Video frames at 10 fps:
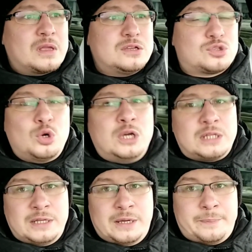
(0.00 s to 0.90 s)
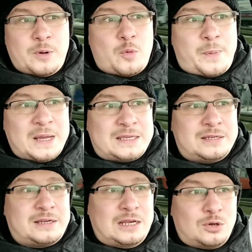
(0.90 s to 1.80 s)
стоит ли
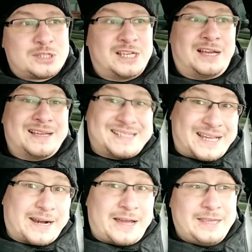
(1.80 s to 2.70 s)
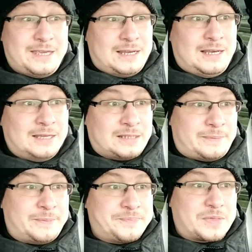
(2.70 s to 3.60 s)
покупать колеса заранее
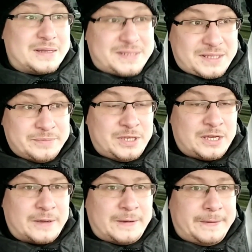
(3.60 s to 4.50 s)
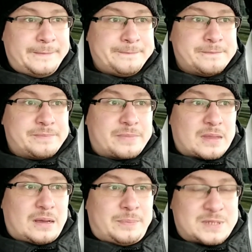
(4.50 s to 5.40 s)
летом, зимние,
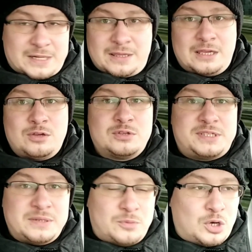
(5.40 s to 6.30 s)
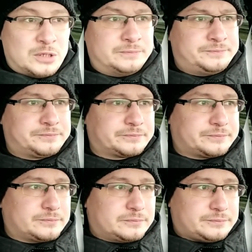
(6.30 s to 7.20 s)
по сравнению с зимой?
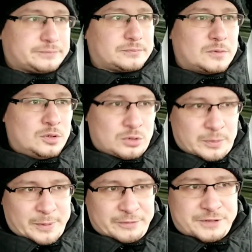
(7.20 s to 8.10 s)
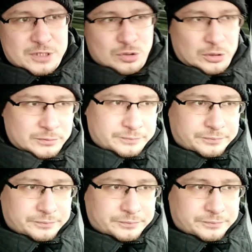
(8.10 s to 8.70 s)
Ну, типа, в сезон